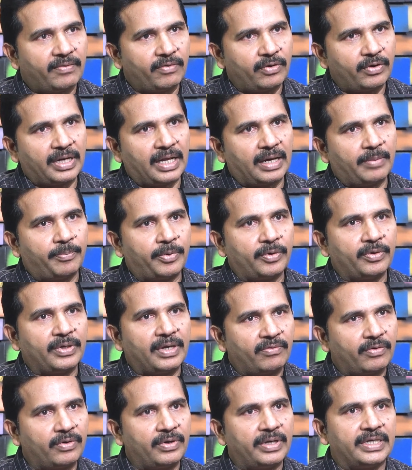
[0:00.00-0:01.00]
ఎవరు టాపరు
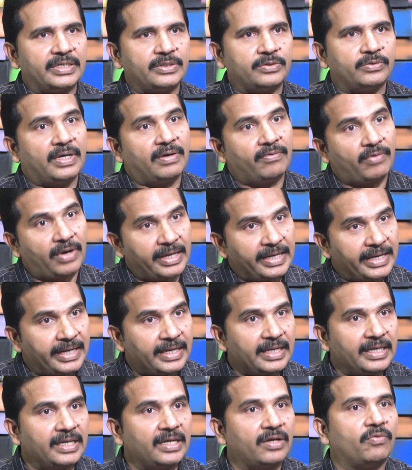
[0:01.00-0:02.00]
ఎవరు నెక్స్ట్ ఎవరు
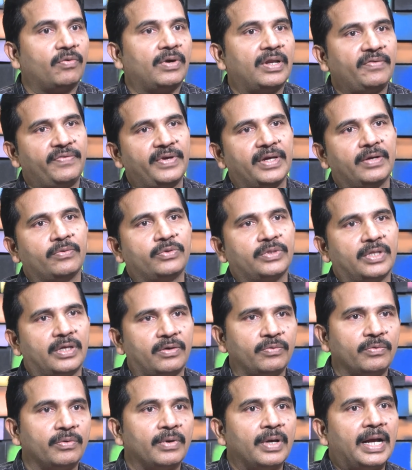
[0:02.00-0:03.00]
ఐఐటికి క్వాలిఫై
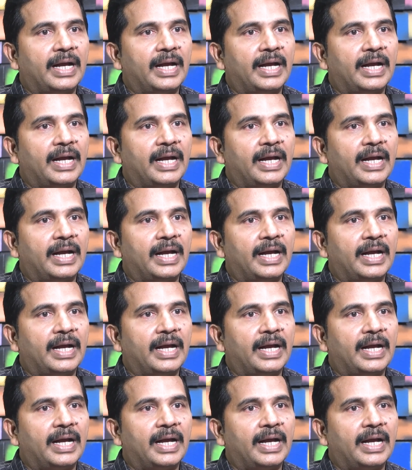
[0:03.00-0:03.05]
అవుతారు